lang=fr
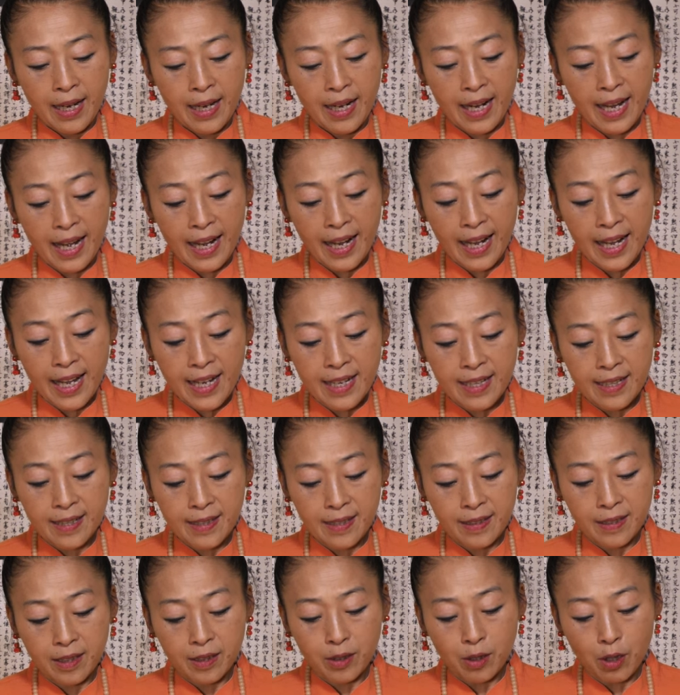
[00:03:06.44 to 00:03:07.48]
La
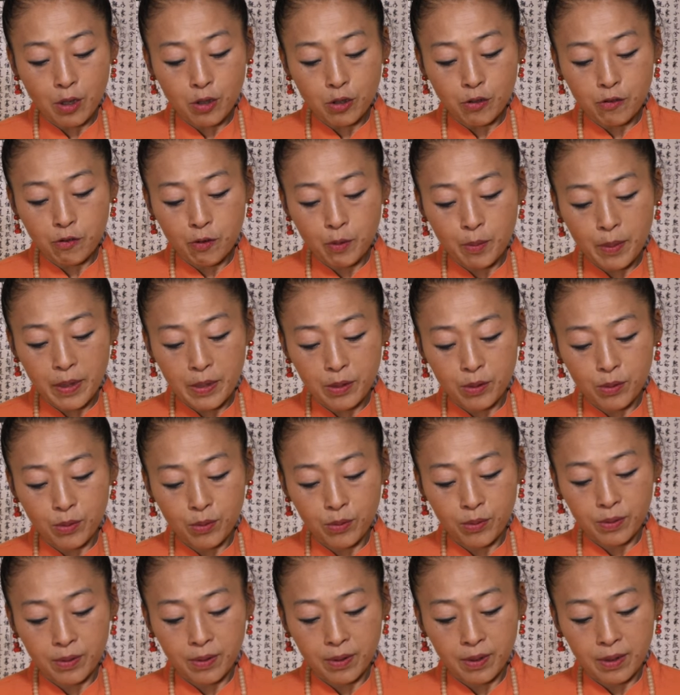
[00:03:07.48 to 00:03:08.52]
règle de
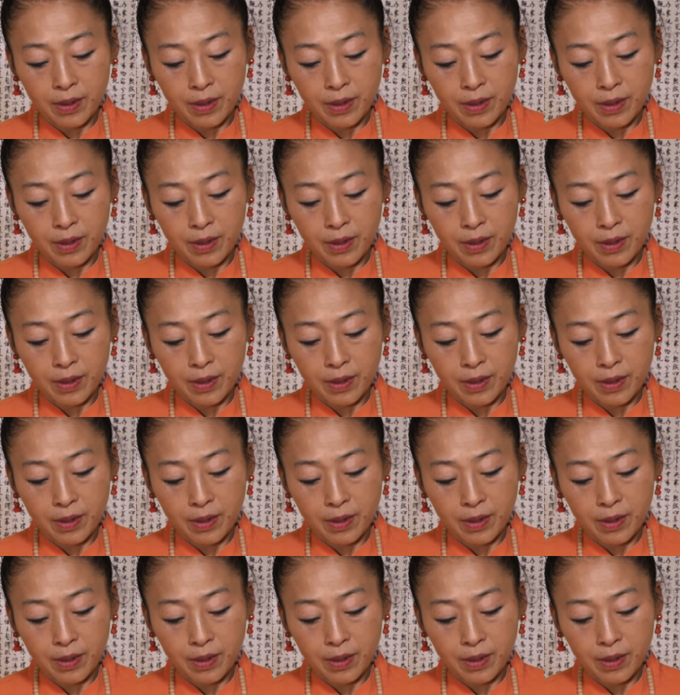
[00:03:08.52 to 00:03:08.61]
transformation